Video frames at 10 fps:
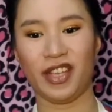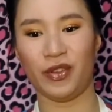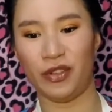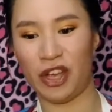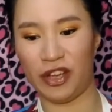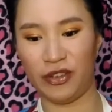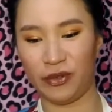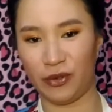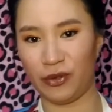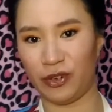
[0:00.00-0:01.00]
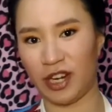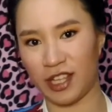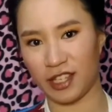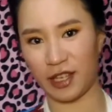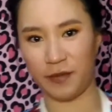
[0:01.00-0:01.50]
Yun da, yung
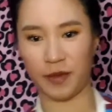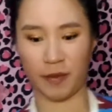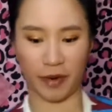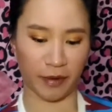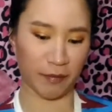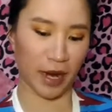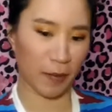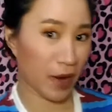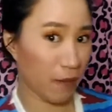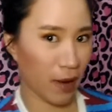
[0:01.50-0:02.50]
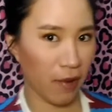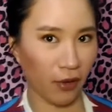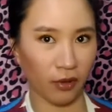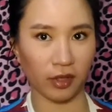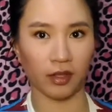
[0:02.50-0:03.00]
last time, di ba parang baba-baba
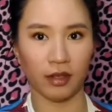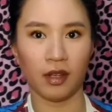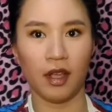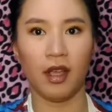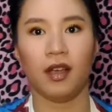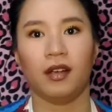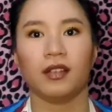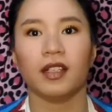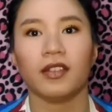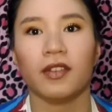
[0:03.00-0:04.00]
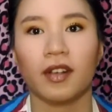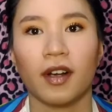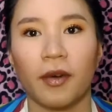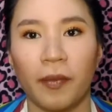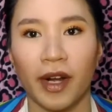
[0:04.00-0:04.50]
ko nga. Nga dito lang
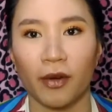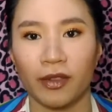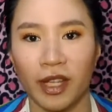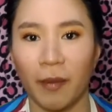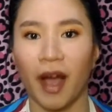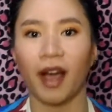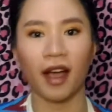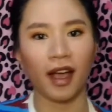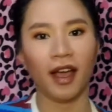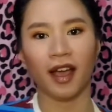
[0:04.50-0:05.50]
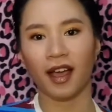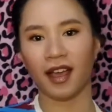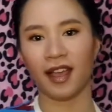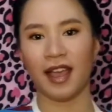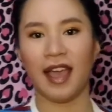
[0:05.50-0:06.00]
ako. Para kung tulang.
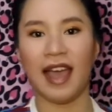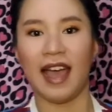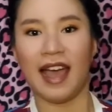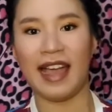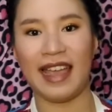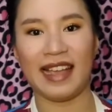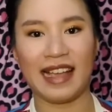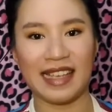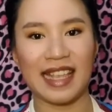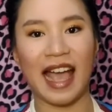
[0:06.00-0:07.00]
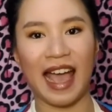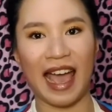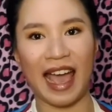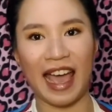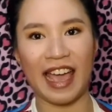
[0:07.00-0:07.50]
Ayan guys,
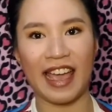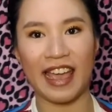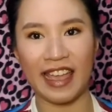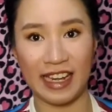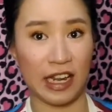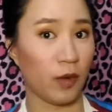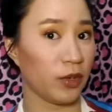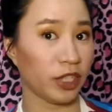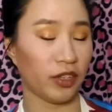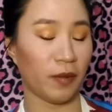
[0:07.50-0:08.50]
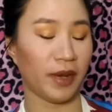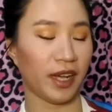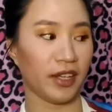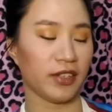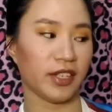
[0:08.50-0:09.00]
hi! Hindi ako masyadong
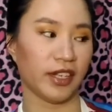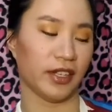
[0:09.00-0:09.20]
nakapag-ayos